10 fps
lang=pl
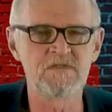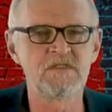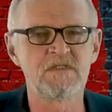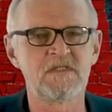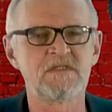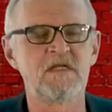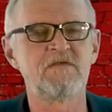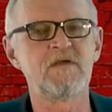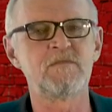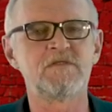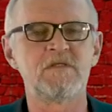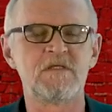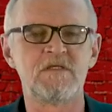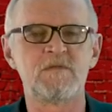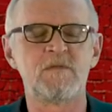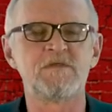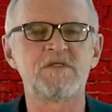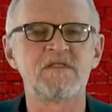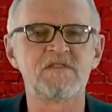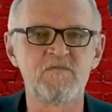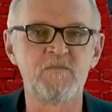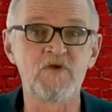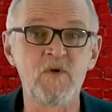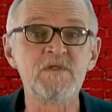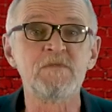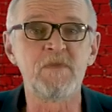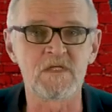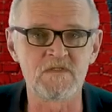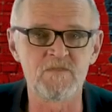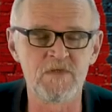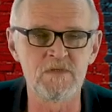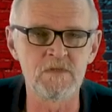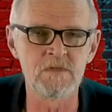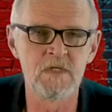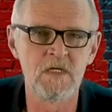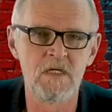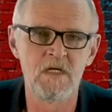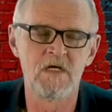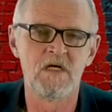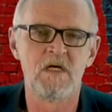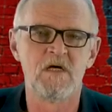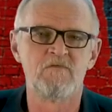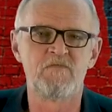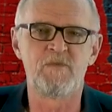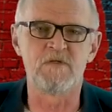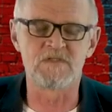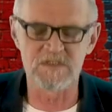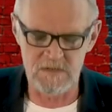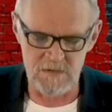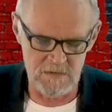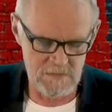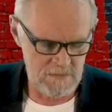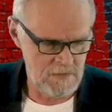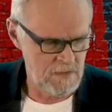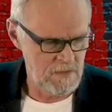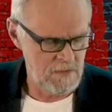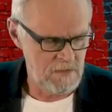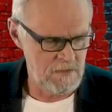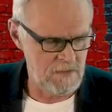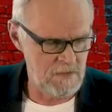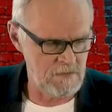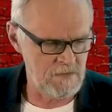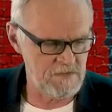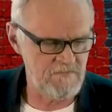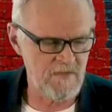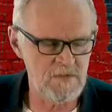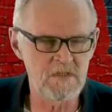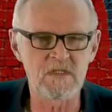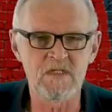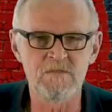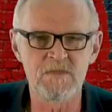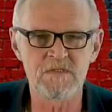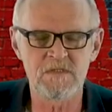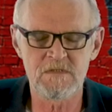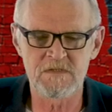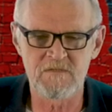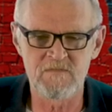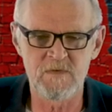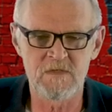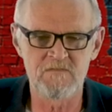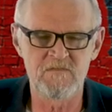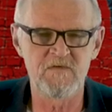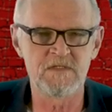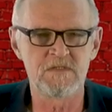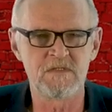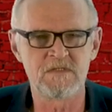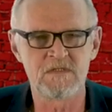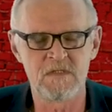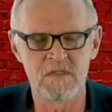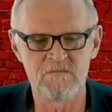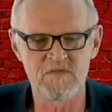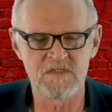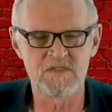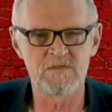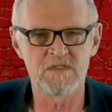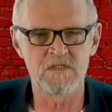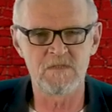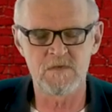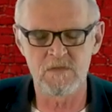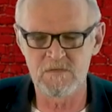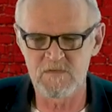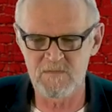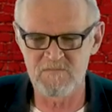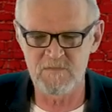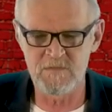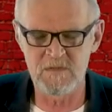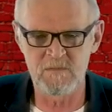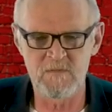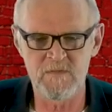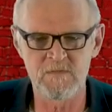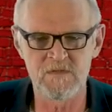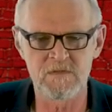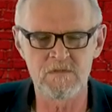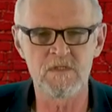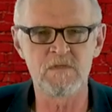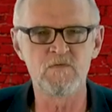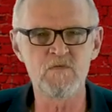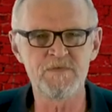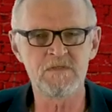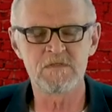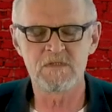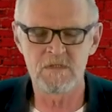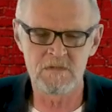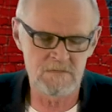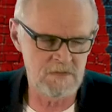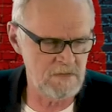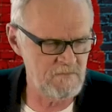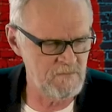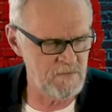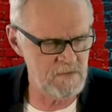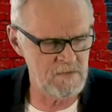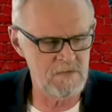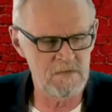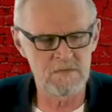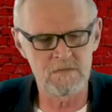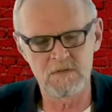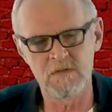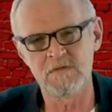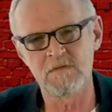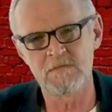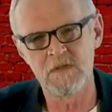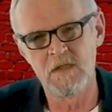wszyscy zastanawiamy się, jakie mamy szanse w podobnym bardzo boju w Polsce. E, dojrzewamy do takiej myśli, że wybory w 2023 roku to prawdopodobnie pomysł o tyle głupi, że, że te wybory będą no,